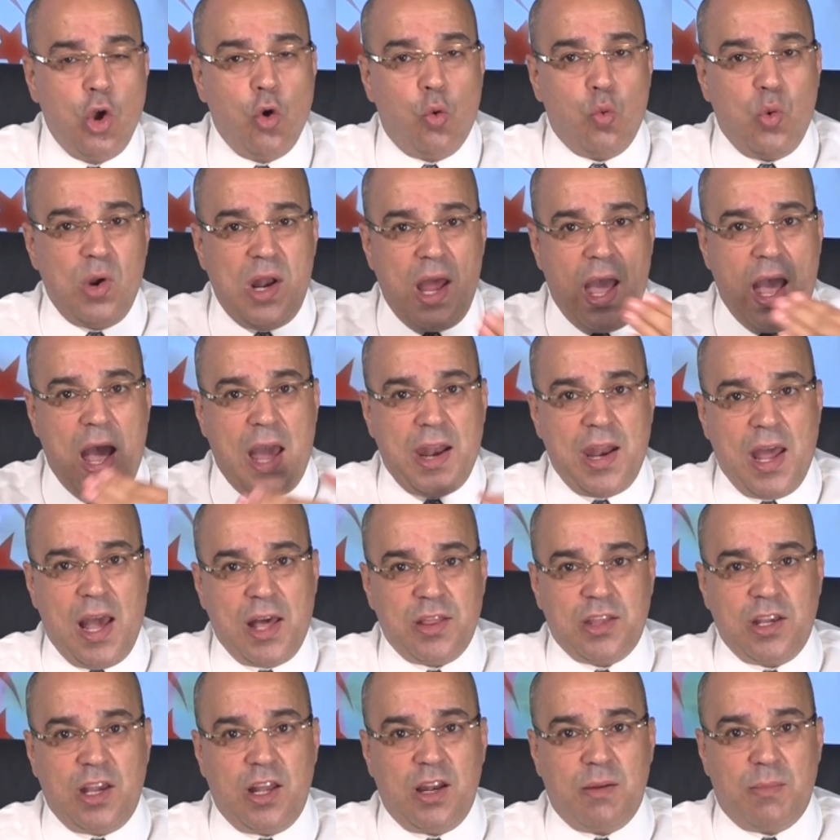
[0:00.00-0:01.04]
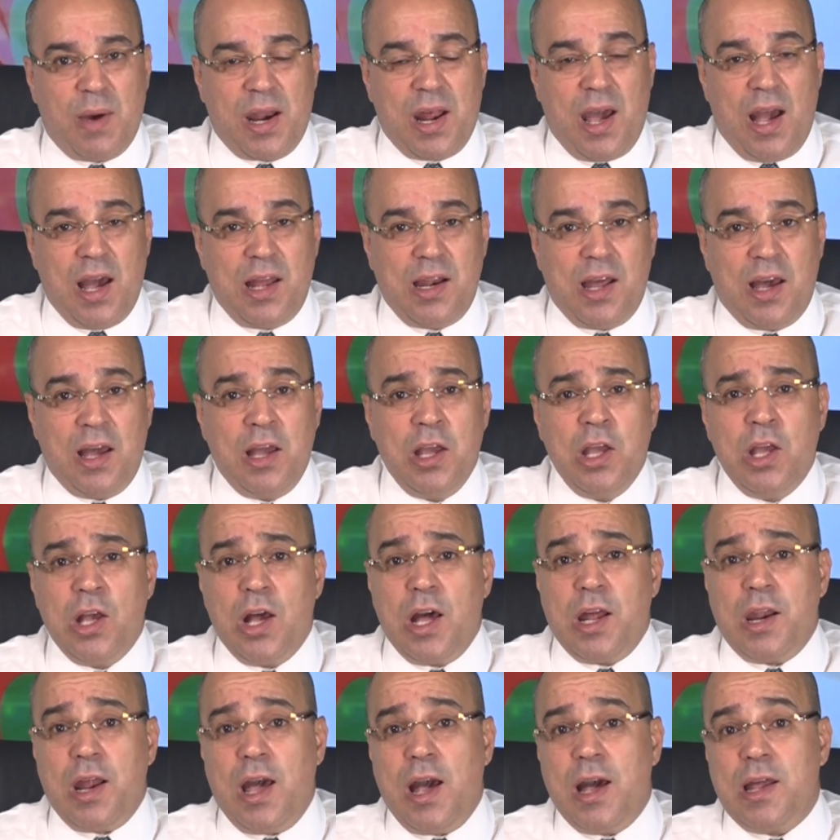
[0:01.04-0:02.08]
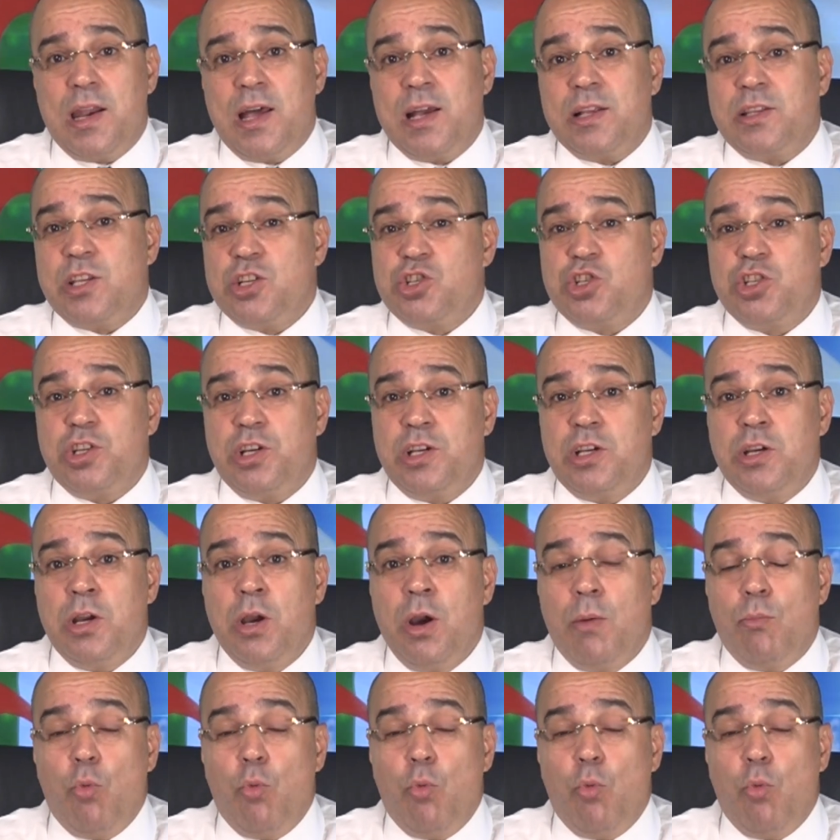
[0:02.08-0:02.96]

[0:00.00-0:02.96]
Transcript: والآن هذه المرحلة مرحلة تجري